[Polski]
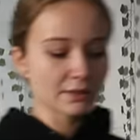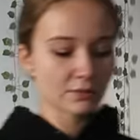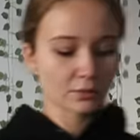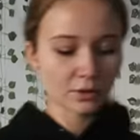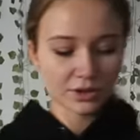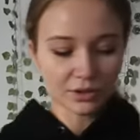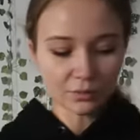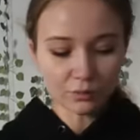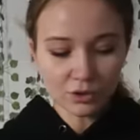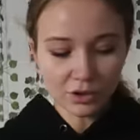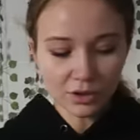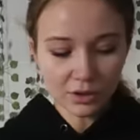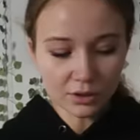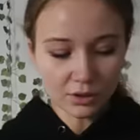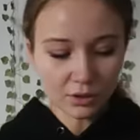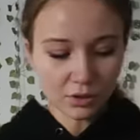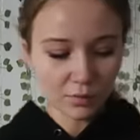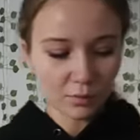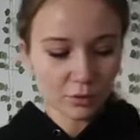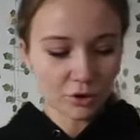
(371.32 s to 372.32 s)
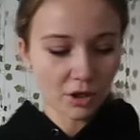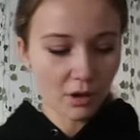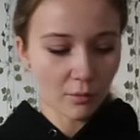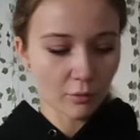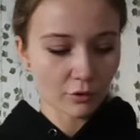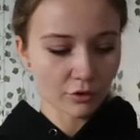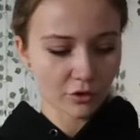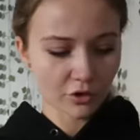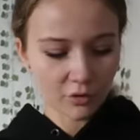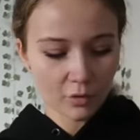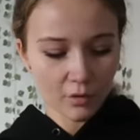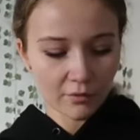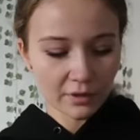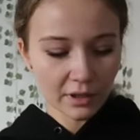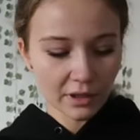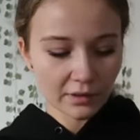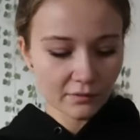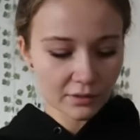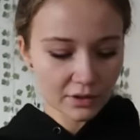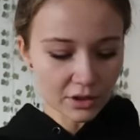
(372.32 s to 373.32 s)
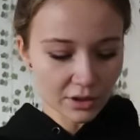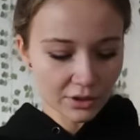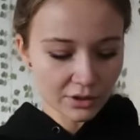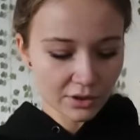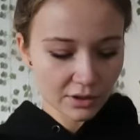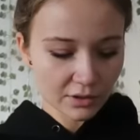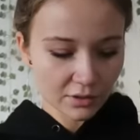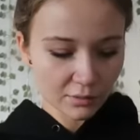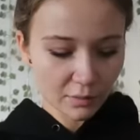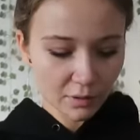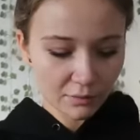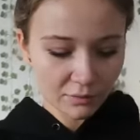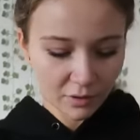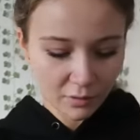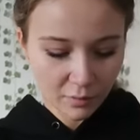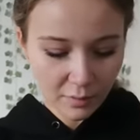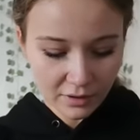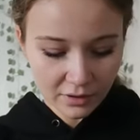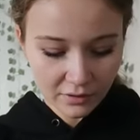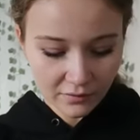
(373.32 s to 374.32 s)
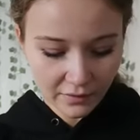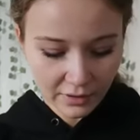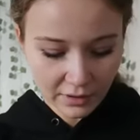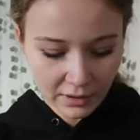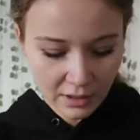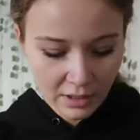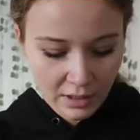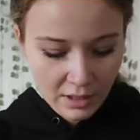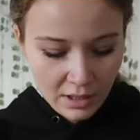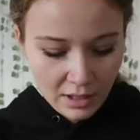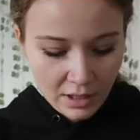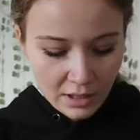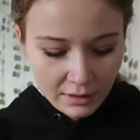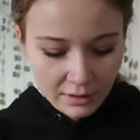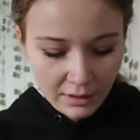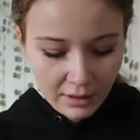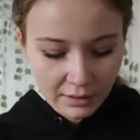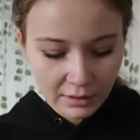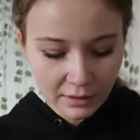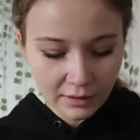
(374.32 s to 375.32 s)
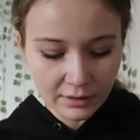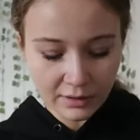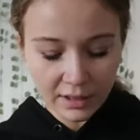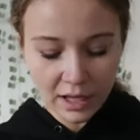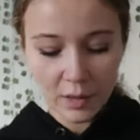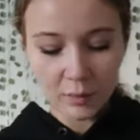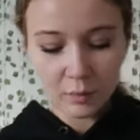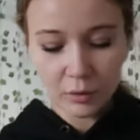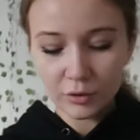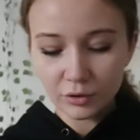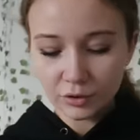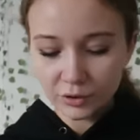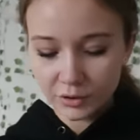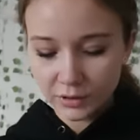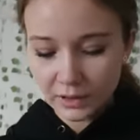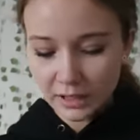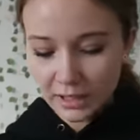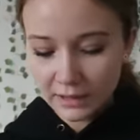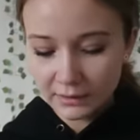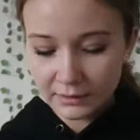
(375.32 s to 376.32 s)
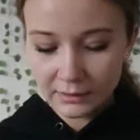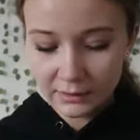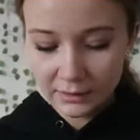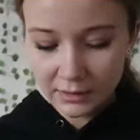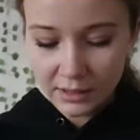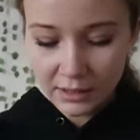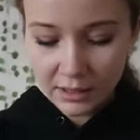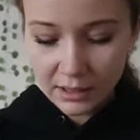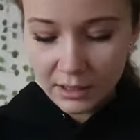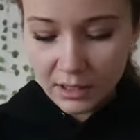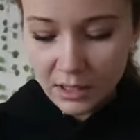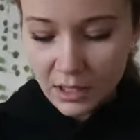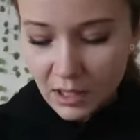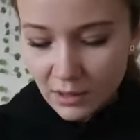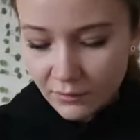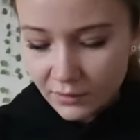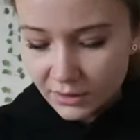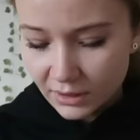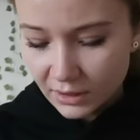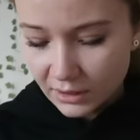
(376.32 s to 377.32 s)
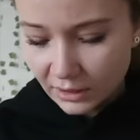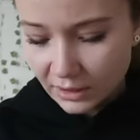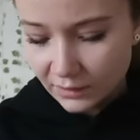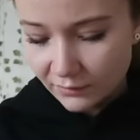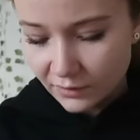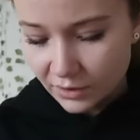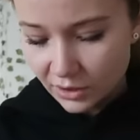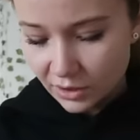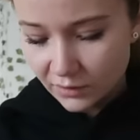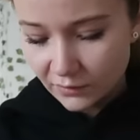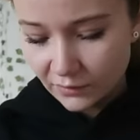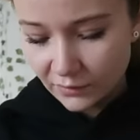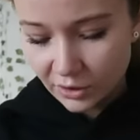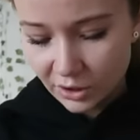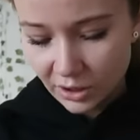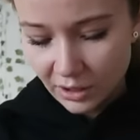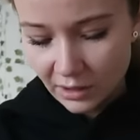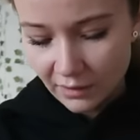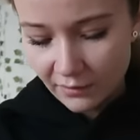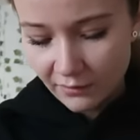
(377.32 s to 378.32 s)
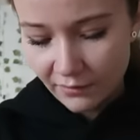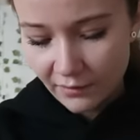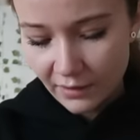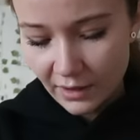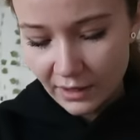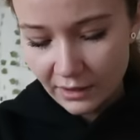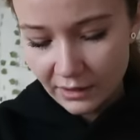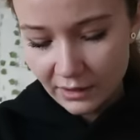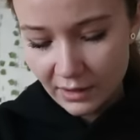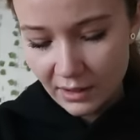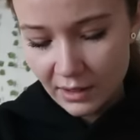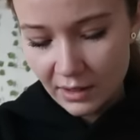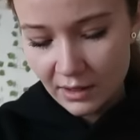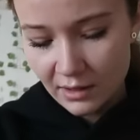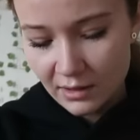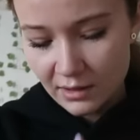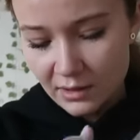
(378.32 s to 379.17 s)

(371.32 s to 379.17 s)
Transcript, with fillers: Hej, dzień rozpoczęłam od siłowni, jak widzieliście. Zrobiłam sobie bardzo fajny trening na pośladki. Wszystkie takie, wiecie, ćwiczenia fajne.